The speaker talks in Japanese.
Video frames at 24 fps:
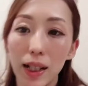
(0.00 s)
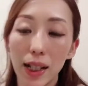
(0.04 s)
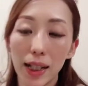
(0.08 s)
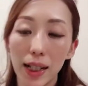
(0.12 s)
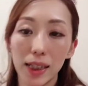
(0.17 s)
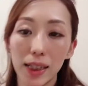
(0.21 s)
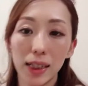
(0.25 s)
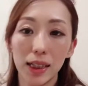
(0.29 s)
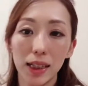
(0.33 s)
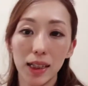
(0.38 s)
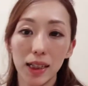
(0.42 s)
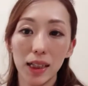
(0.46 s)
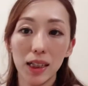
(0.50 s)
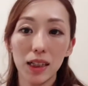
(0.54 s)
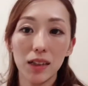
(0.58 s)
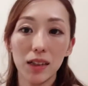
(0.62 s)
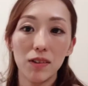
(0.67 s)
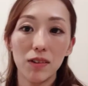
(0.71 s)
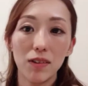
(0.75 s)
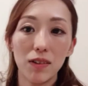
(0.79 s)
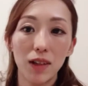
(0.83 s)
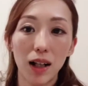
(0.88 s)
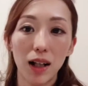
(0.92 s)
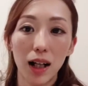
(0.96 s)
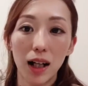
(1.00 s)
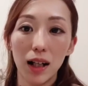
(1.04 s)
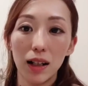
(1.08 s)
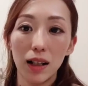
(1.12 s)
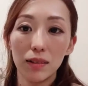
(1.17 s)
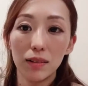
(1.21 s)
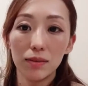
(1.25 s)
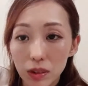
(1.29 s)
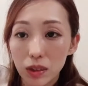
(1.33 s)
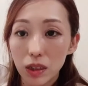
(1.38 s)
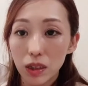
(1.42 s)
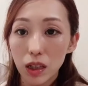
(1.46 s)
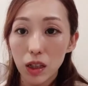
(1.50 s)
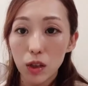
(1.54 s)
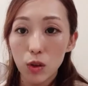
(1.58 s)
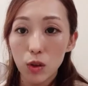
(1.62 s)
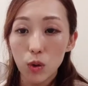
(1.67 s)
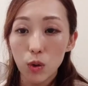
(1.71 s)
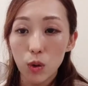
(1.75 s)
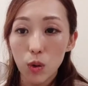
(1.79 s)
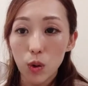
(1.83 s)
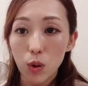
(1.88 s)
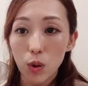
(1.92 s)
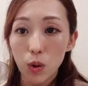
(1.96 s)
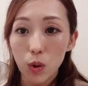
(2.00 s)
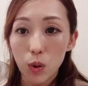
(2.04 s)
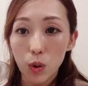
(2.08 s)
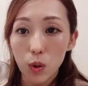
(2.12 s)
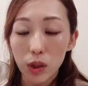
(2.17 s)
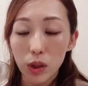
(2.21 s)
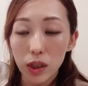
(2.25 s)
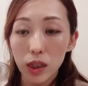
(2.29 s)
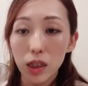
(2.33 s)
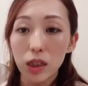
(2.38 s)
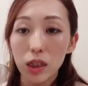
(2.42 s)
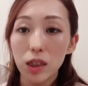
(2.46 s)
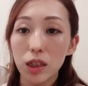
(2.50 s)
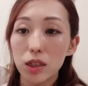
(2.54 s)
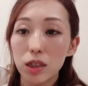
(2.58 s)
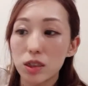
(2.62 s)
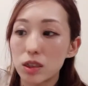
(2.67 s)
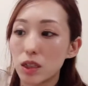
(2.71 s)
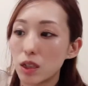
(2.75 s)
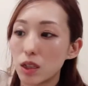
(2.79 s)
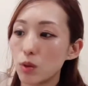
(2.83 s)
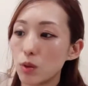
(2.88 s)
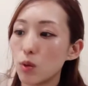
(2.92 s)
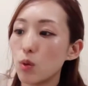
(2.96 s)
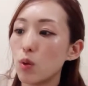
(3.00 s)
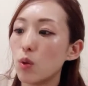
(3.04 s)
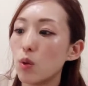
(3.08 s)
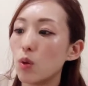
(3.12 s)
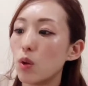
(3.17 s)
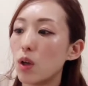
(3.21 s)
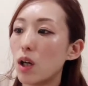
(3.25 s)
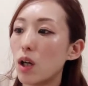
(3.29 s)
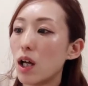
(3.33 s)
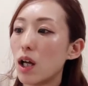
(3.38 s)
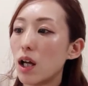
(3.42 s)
はい1個が結構大きいんですけど